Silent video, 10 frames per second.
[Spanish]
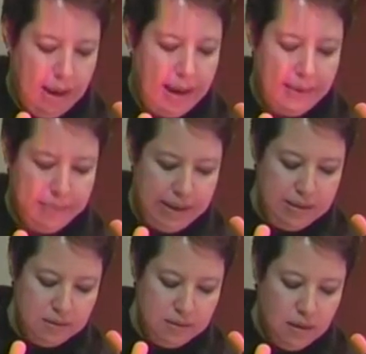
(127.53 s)

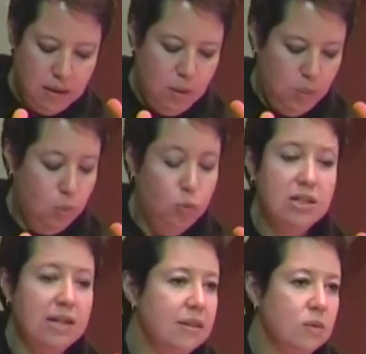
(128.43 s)
Además,
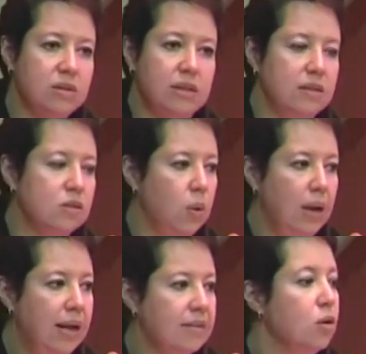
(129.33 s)
muchas de nuestras
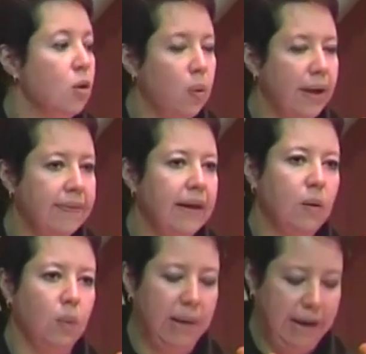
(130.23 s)
escuelas no
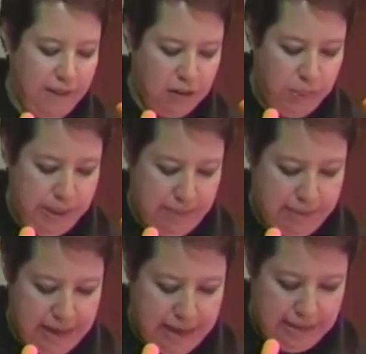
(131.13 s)
cuentan con bardas
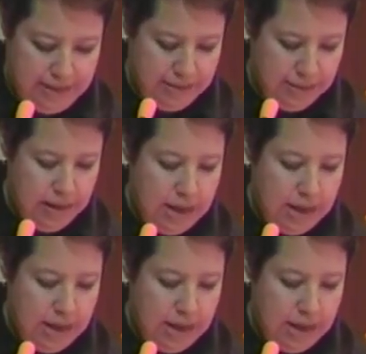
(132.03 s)
perimetrales,